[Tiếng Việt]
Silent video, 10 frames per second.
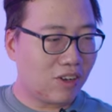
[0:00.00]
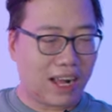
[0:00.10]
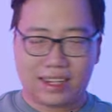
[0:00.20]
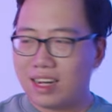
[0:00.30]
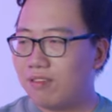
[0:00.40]
con
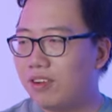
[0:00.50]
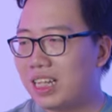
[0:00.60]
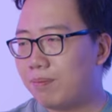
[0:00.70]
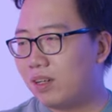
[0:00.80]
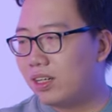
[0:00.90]
cạc này là vừa
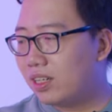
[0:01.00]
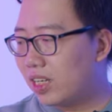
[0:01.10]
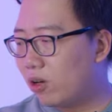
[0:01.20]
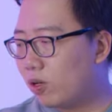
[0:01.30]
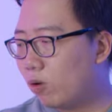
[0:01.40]
đáp ứng
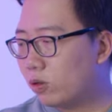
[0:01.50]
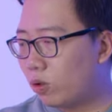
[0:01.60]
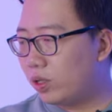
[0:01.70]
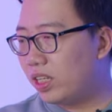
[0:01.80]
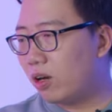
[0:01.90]
cái yêu cầu
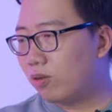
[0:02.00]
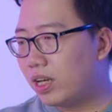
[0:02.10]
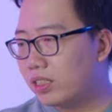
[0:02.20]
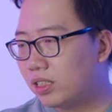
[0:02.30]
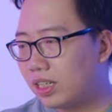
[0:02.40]
tối thiểu
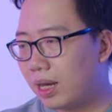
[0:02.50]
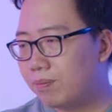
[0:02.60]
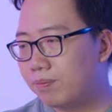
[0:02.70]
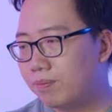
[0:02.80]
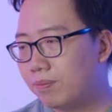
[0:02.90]
để chơi game